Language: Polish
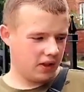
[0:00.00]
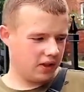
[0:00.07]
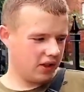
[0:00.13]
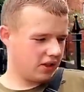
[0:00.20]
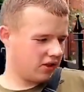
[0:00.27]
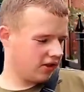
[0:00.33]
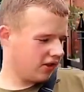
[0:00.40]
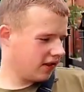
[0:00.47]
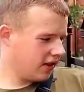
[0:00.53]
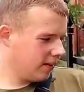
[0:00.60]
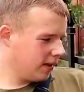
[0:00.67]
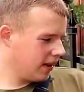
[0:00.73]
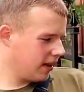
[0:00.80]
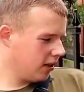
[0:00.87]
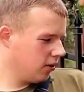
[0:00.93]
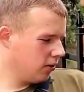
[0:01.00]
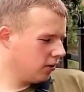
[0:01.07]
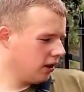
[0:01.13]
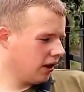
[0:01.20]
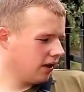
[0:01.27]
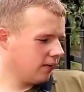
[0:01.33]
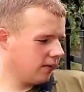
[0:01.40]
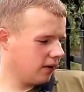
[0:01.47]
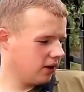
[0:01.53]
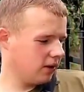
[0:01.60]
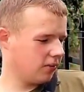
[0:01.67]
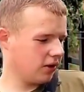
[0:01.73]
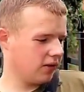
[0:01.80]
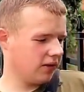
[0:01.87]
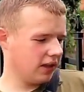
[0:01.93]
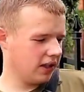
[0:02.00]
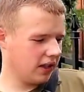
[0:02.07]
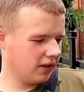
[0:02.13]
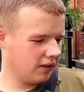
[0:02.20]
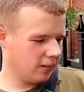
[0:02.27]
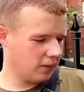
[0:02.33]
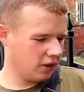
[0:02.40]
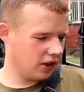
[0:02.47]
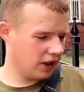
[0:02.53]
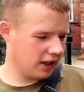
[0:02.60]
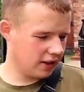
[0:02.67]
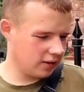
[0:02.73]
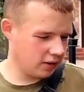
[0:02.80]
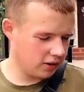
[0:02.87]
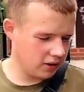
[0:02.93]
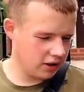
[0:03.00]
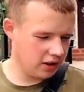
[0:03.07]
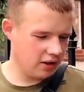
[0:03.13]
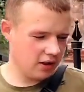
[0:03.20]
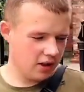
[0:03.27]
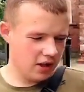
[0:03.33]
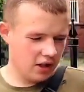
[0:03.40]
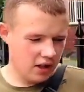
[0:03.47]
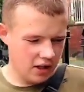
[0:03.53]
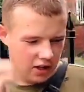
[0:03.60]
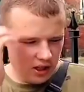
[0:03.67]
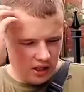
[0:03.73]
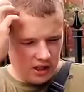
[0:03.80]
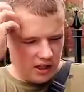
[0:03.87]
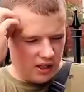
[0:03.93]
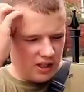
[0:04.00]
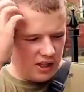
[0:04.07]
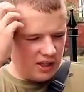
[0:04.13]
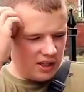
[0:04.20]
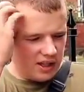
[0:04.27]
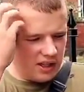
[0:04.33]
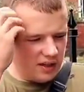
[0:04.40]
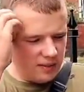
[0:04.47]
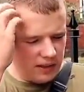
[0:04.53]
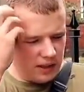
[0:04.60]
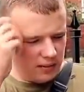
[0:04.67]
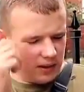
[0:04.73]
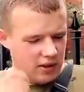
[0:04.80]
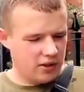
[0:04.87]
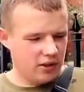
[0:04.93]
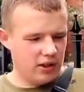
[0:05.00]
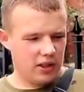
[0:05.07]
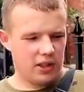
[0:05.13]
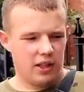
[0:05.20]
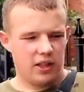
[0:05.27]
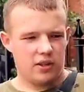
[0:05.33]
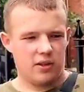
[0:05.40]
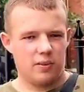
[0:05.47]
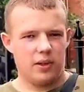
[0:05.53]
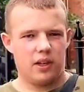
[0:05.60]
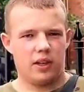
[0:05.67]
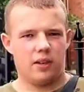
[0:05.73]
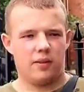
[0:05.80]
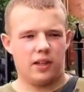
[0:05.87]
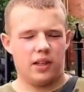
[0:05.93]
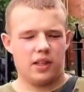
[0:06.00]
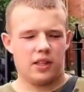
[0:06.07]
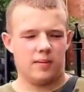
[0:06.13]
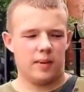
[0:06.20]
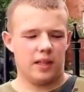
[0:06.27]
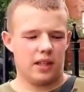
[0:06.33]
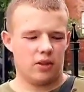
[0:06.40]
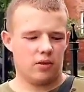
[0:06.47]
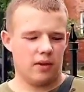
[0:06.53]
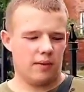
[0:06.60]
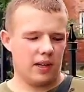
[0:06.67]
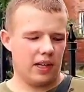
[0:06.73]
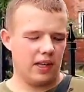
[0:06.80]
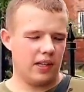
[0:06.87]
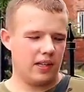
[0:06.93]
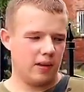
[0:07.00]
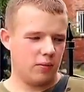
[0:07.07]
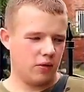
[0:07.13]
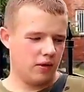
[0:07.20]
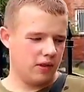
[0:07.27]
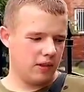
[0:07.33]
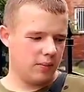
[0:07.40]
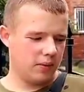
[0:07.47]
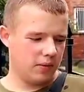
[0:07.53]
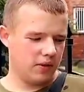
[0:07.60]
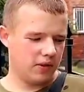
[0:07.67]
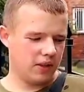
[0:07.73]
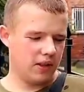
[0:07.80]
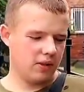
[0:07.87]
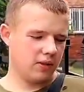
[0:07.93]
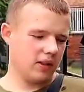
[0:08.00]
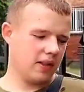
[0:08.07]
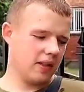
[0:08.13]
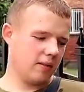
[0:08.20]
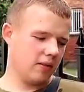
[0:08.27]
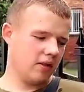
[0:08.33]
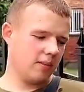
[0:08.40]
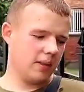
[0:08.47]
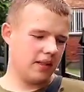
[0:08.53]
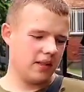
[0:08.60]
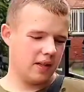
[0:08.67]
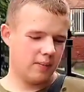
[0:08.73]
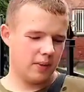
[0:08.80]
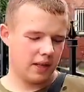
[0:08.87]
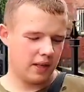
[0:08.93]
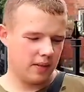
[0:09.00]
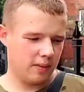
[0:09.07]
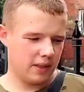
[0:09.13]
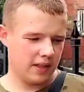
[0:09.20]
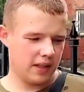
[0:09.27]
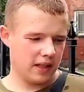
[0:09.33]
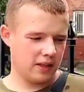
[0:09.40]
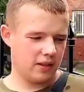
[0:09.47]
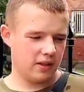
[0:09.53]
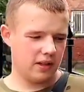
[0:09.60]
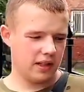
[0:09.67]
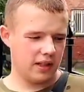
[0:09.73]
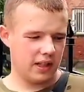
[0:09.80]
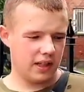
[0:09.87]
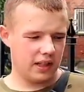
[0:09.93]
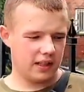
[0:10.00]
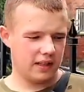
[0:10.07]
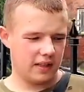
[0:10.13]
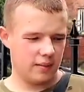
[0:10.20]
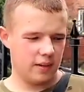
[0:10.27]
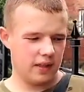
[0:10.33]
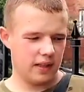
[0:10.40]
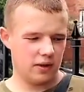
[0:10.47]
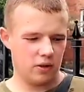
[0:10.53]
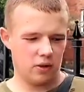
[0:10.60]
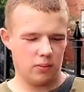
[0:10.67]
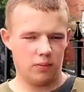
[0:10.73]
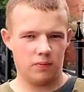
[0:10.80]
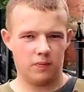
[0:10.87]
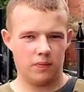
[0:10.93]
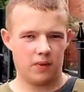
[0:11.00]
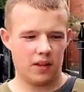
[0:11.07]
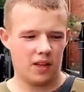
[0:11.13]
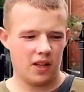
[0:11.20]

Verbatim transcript: Jeśli jeszcze o samych stalu routerem wchodzi przedwojennych komornikach, no to e, wiadomo jeszcze o nich tyle, że byli chowani na cmentarzu ewangelickim przy ulicy Piłsudskiego. To jest tam, gdzie obecnie park między Netto a Delikatesami Centrum.